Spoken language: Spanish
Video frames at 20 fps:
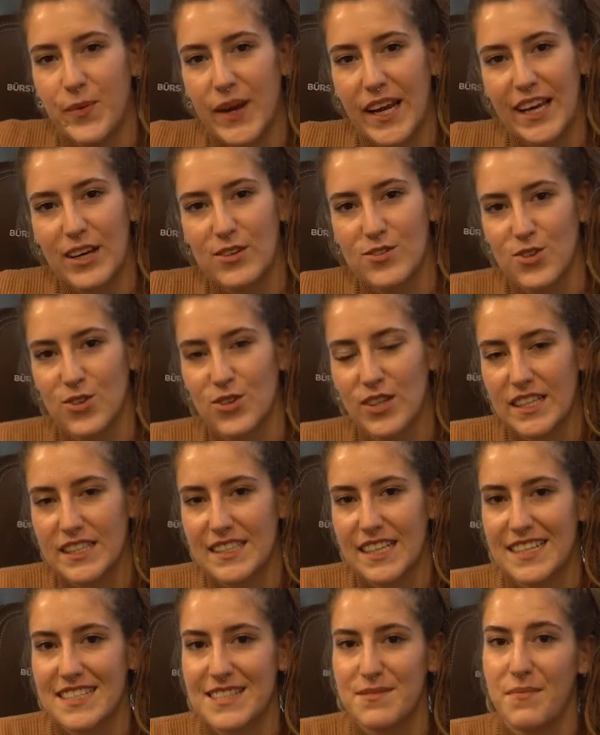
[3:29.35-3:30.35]
para que nos
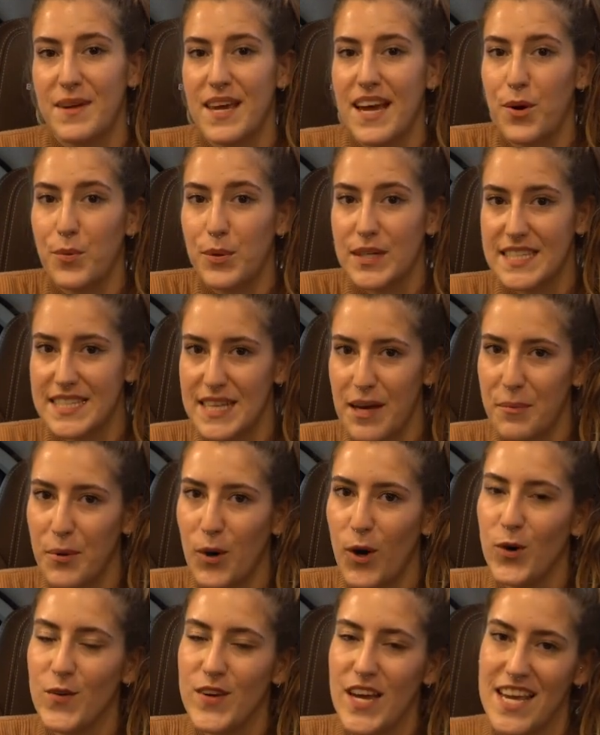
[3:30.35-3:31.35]
contactéis vía WhatsApp
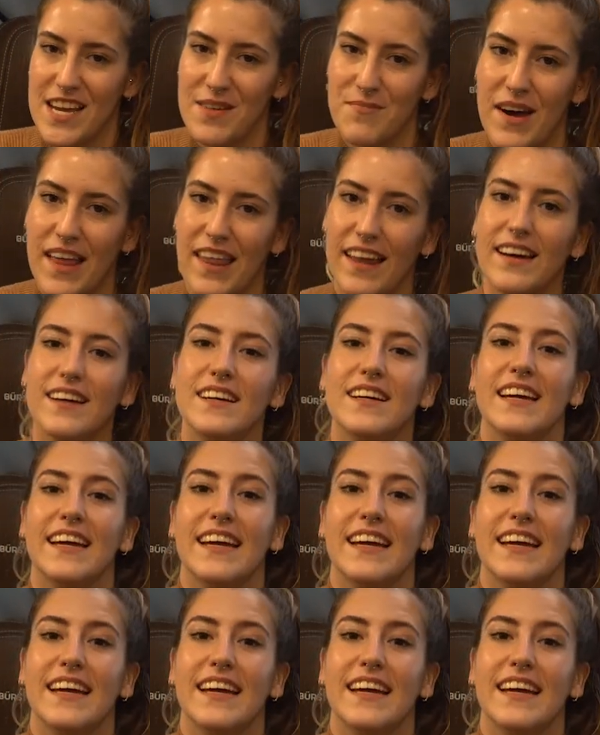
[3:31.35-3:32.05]
o vía llamada.